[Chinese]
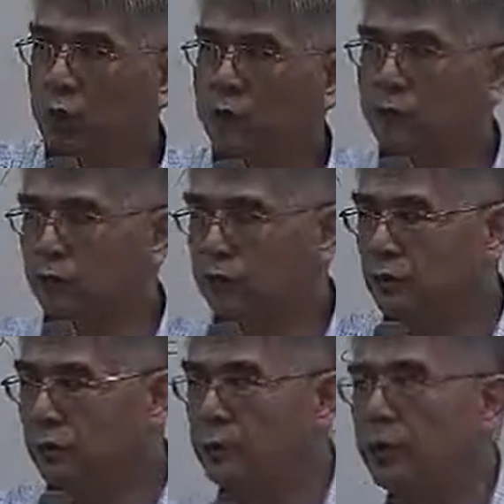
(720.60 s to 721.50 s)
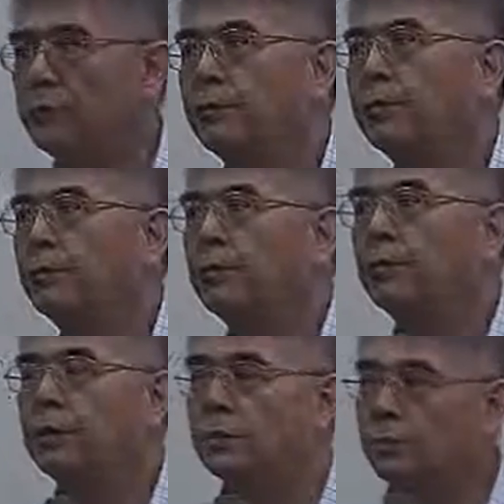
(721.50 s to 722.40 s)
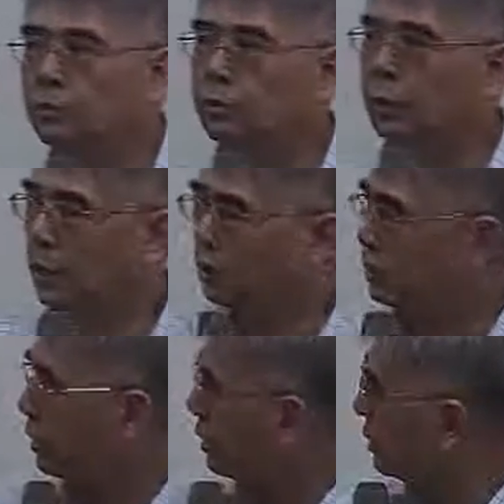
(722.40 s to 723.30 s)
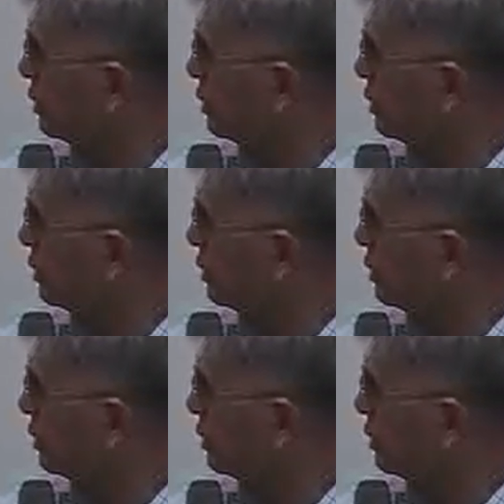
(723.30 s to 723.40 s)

广泛收集资料，也不需要了解它的